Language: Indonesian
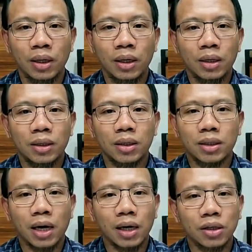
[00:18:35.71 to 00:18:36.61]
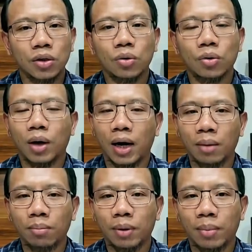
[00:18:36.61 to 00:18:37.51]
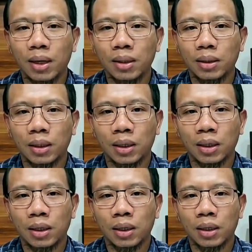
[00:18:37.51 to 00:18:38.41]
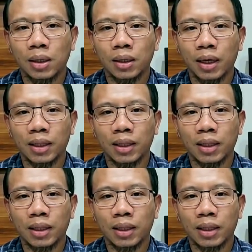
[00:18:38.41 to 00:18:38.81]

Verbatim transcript: Hmm. Secara keseluruhan memang eh,